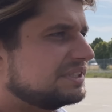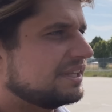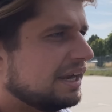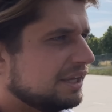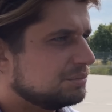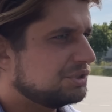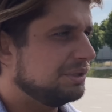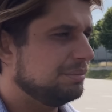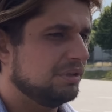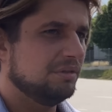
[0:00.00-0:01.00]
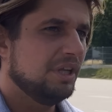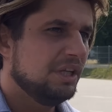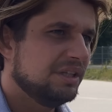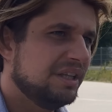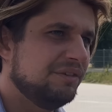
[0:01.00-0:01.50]
starają się, bo
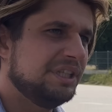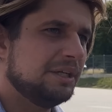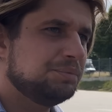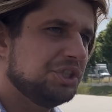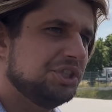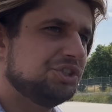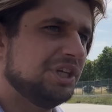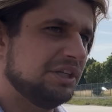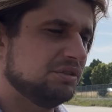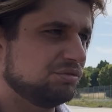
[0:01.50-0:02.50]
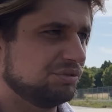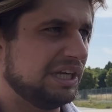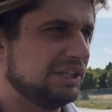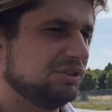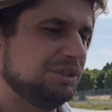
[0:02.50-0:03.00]
nawet jak przyjeżdżają
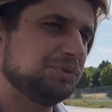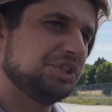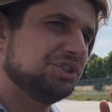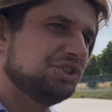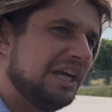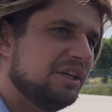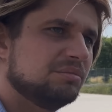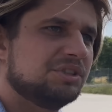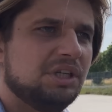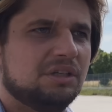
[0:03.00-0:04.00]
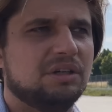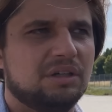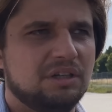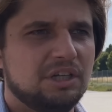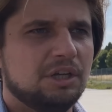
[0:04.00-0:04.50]
tutaj, to nie przyjeżdżają
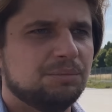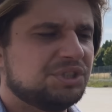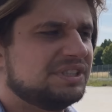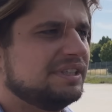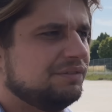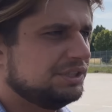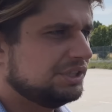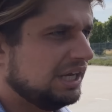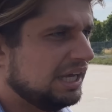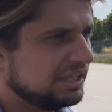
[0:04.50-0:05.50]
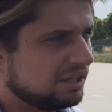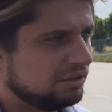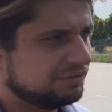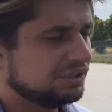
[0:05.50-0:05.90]
tylko przedstawiciele handlowi.